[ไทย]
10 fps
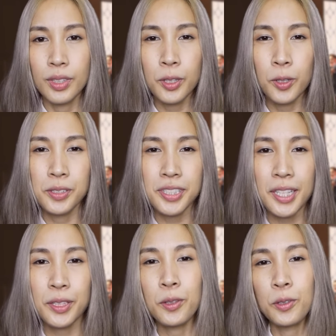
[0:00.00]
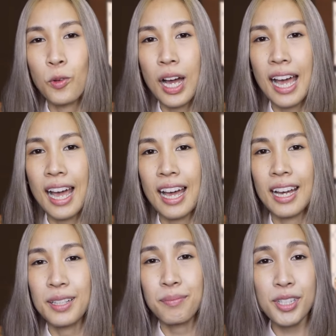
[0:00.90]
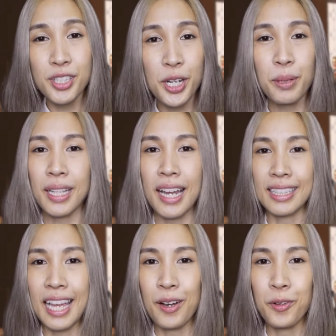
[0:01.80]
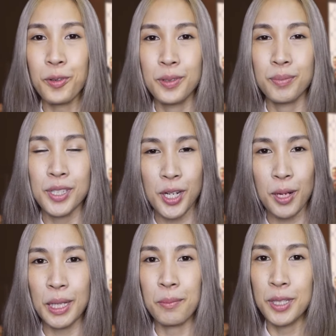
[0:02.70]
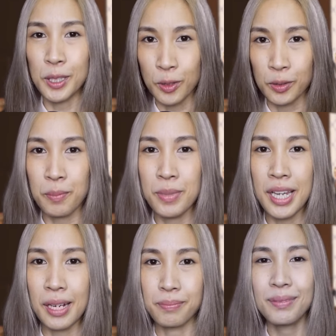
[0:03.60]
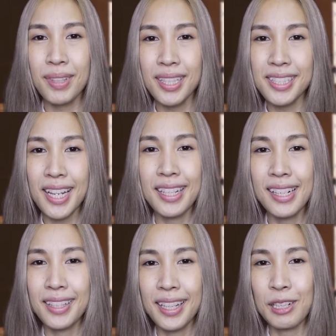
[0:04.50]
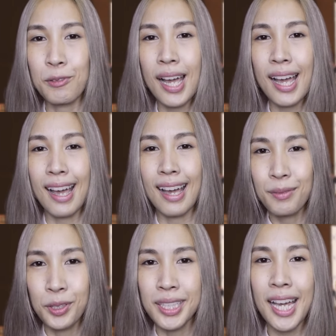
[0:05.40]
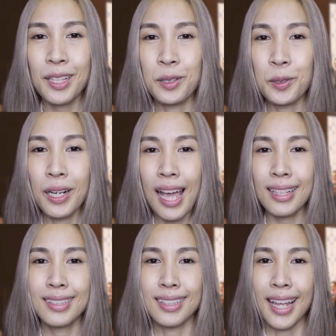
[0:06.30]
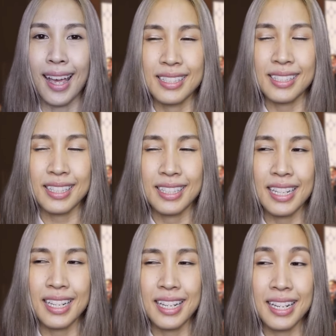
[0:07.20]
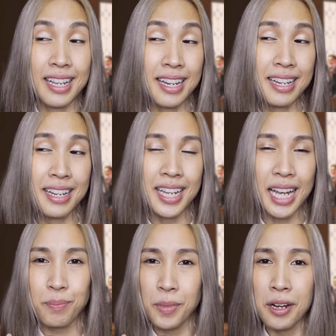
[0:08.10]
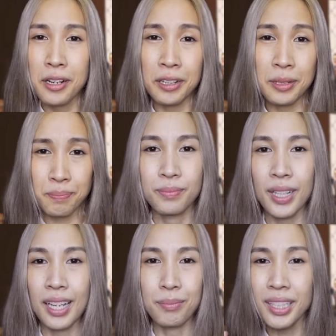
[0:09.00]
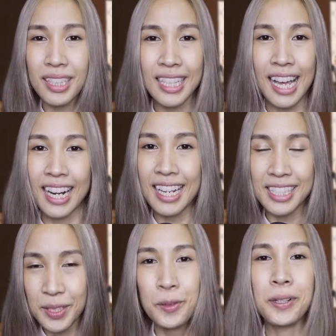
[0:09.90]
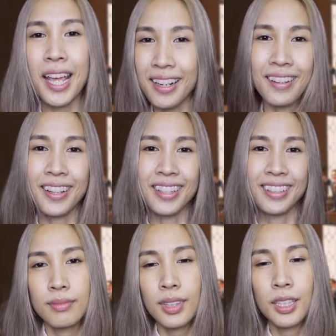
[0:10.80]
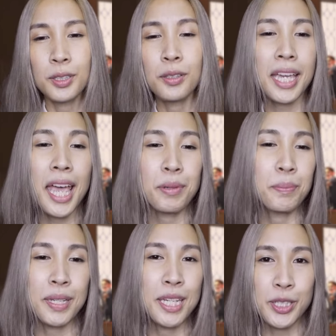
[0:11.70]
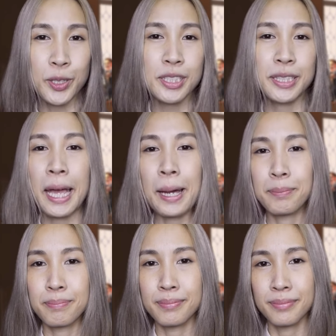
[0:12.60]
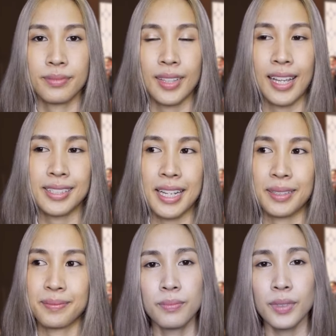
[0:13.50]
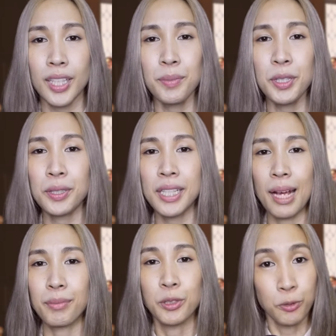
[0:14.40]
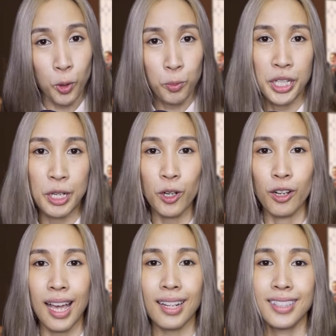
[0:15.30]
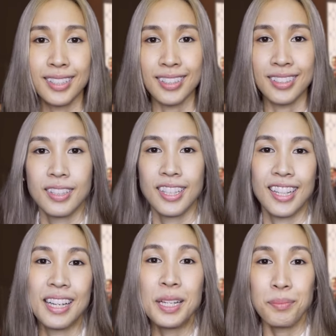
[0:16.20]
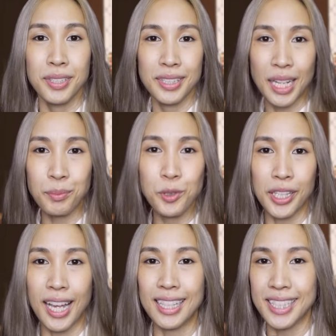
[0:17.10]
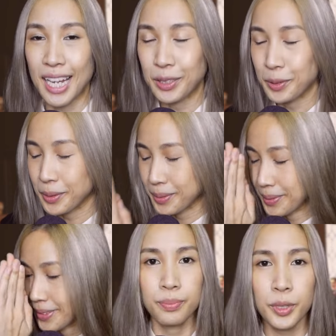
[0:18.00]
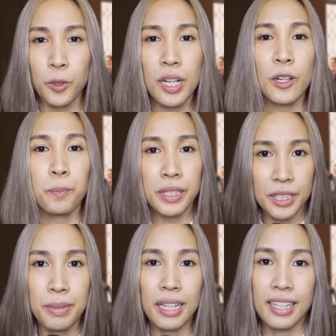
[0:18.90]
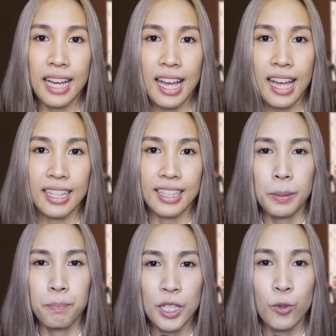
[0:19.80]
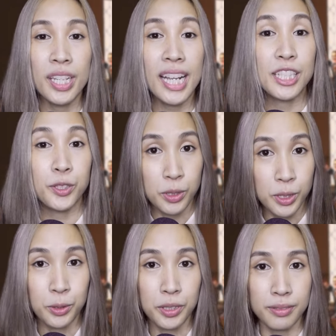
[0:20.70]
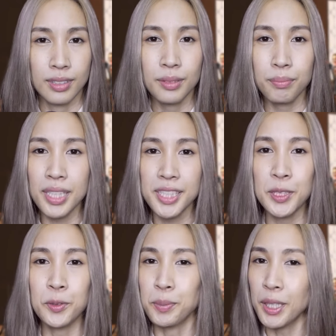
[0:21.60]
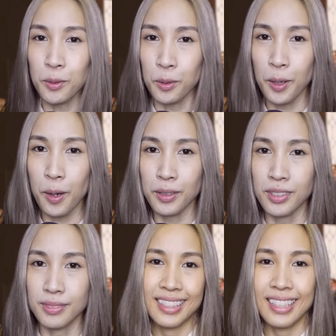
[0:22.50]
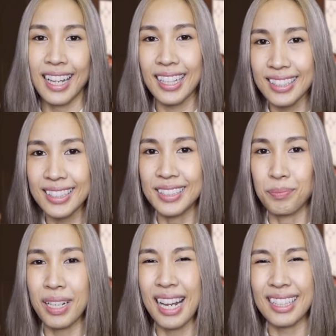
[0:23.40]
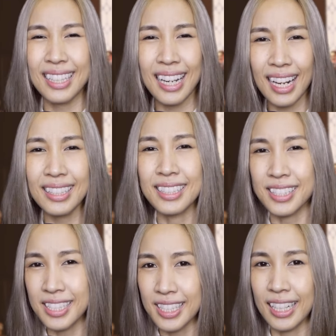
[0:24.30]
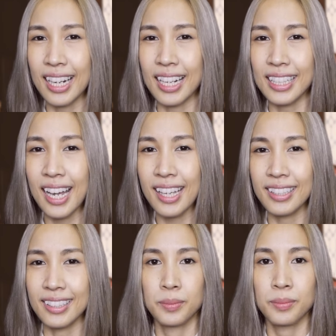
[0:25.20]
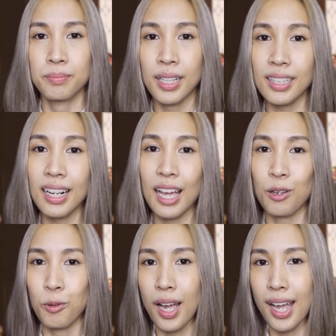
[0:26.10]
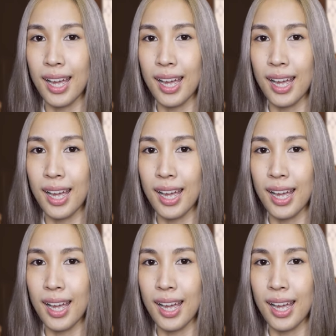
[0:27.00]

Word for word: คงเส้นคงวาไม่ชอบแตกแถวไม่ชอบทำผิดกฎระเบียบมั่นใจได้เลยนะคะว่าผลงานของคนลักษ์หนึ่งเนี่ยจะดีเนี๊ยบกริปผ่านมาตรฐาน ไอ เอส โอ แน่นอนถึงต้องแก้เป็นปีฉันก็จะทำนานจังถ้ามีคนถามถึงโรลโมเดลของลักษ์หนึ่ง มีแต่นักบวชค่ะสาธุเพราะว่าเขาปฏิบัติได้มีวินัยสุดๆไม่สะดุดไม่ตกร่องลักษ์หนึ่งเป็นลักษ์ที่ลักษ์หนึ่งจริงๆหลายๆท่านมักกล่าวว่า